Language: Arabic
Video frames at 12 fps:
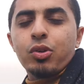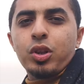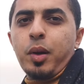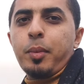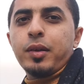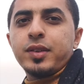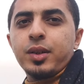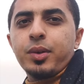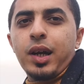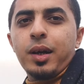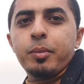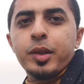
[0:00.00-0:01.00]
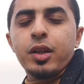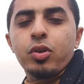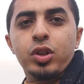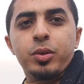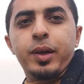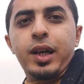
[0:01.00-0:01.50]
اللي كنت بعملها في ثانوية عامة إن
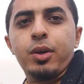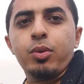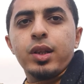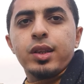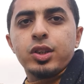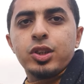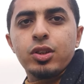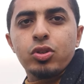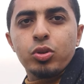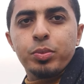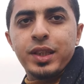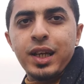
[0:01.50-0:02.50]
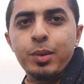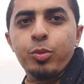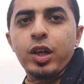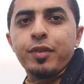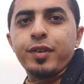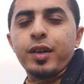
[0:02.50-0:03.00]
أنا كنت بحول التشتت بتاعي
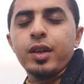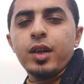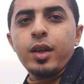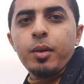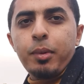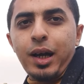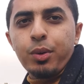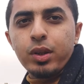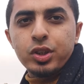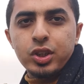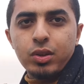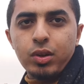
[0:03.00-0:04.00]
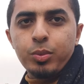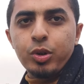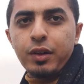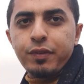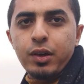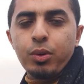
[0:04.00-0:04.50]
لمكافأة، بحول التشتت
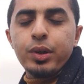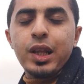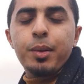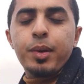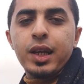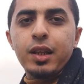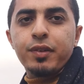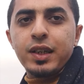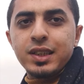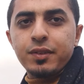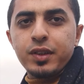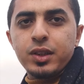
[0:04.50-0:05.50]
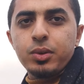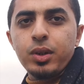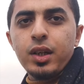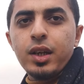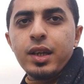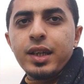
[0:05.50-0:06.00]
لمكافأة وقلناها قبل كده في كذا فيديو،
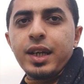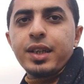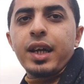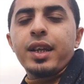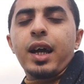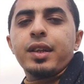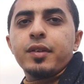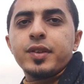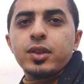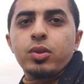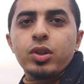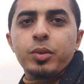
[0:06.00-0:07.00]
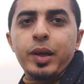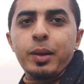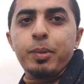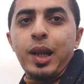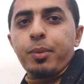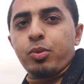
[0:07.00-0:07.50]
يعني أنا عن نفسي كنت
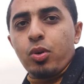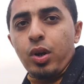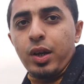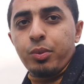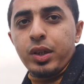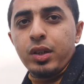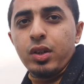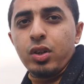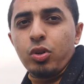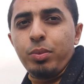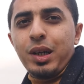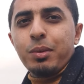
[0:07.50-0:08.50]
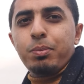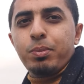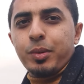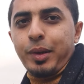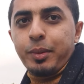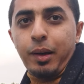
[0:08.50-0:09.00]
بحب ألعب كورة قوي
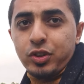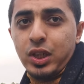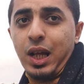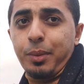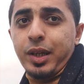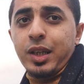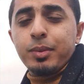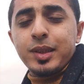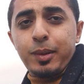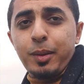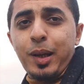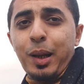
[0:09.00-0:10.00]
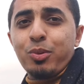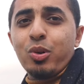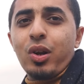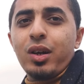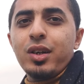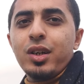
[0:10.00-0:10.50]
وبحب يعني ما بعرفش ألعب يعني بس بحب ألعب
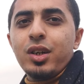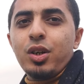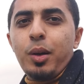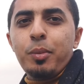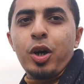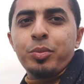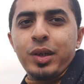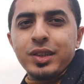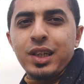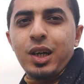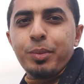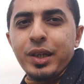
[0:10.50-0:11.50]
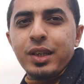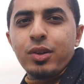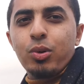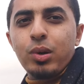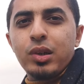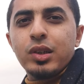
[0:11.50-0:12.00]
كورة، بحب أقعد مع أصحابي
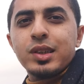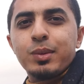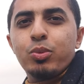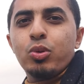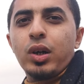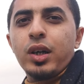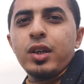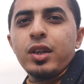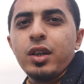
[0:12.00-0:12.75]
كده كل أسبوع،